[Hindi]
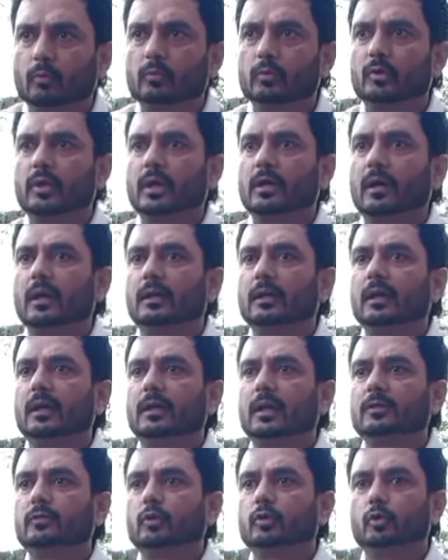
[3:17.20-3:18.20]
कहूँगा कि करगिल
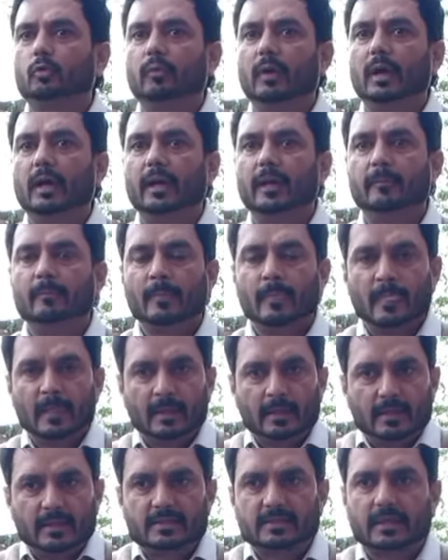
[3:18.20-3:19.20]
का जो युवा है
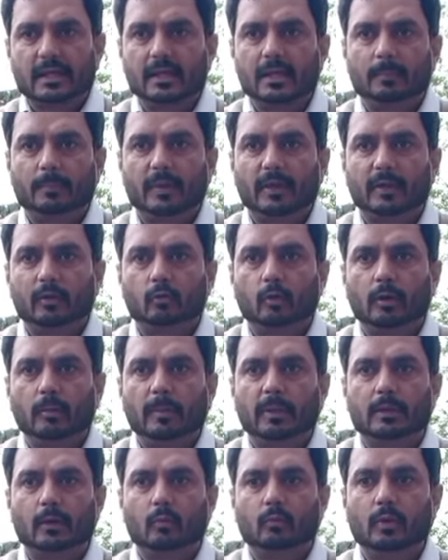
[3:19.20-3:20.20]
इसके लिए पर्टिकुलर
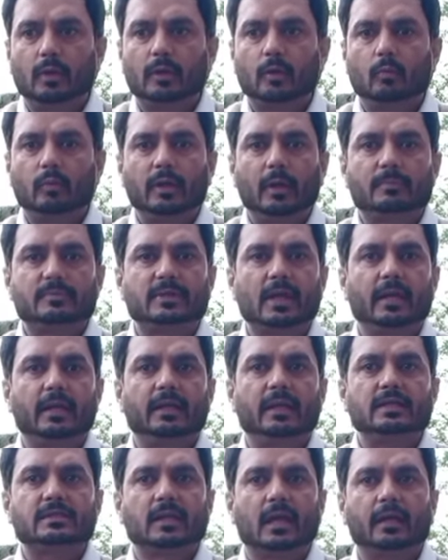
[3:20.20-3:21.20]
में कहूँगा क्योंकि अब
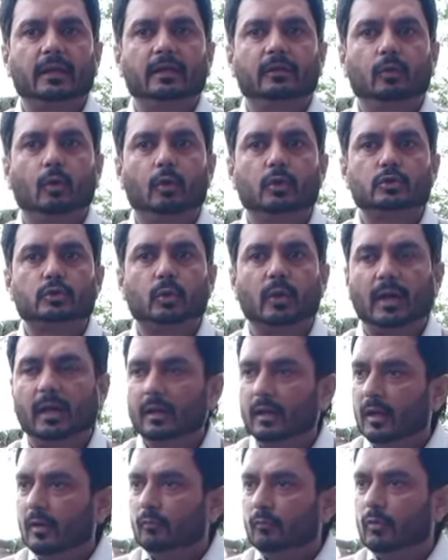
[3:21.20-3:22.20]
सारी की सारी डोर जो है
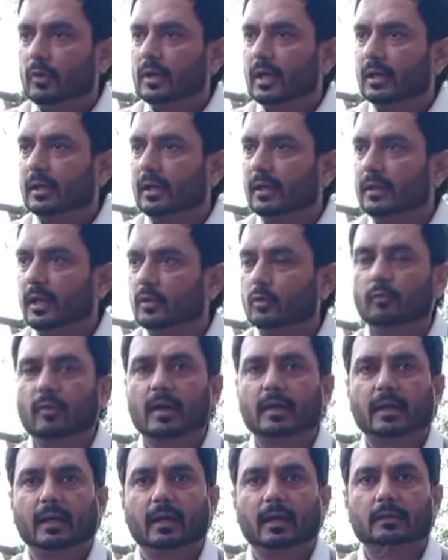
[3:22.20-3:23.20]
वो करगिल के
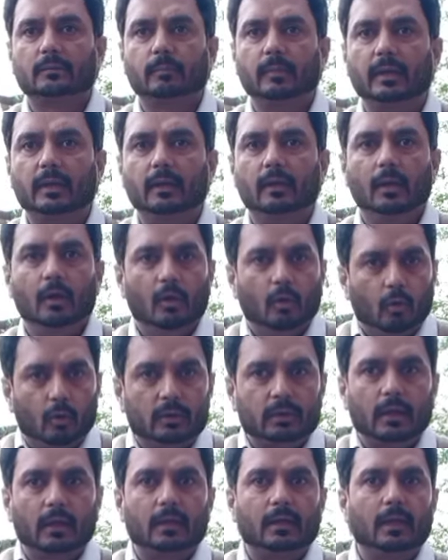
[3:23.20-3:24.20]
युवा के हाथ में है
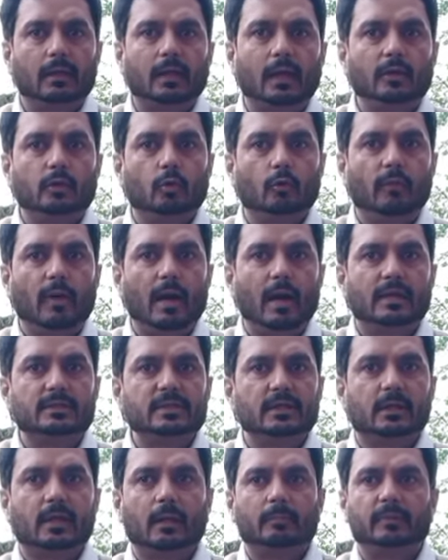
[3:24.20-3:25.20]
और करगिल का युवा
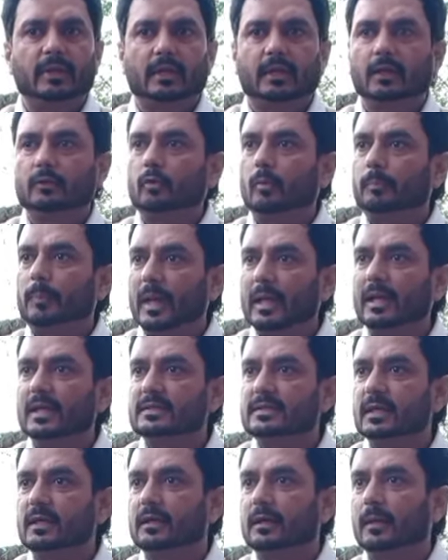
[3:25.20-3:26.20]
आज अगर आप देखें तो
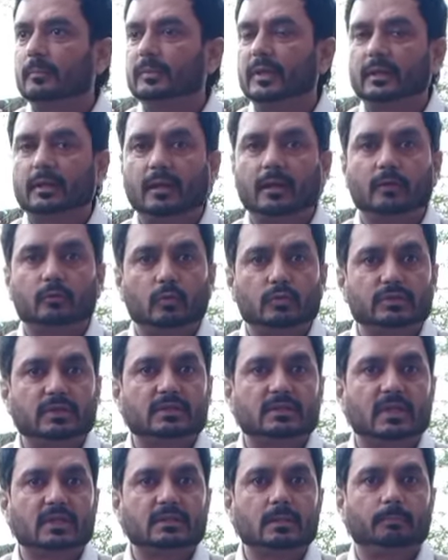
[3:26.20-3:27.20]
पहले से अगर आप देखेंगे तो
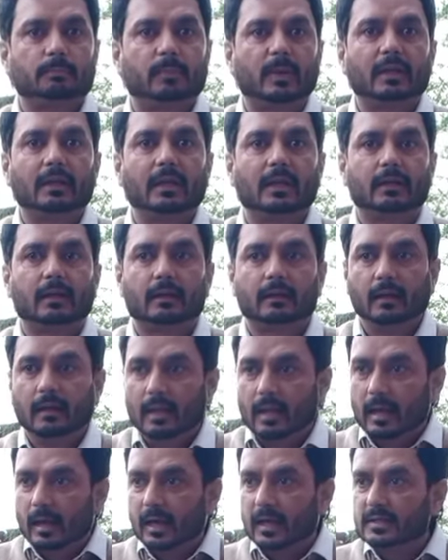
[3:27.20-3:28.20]
जिस तरह से पढ़ लिख कर
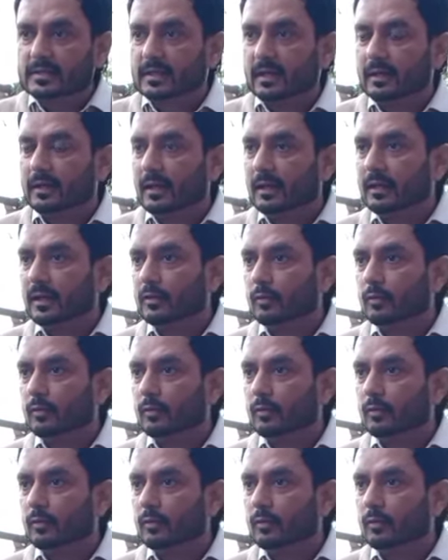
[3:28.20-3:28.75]
आज करगिल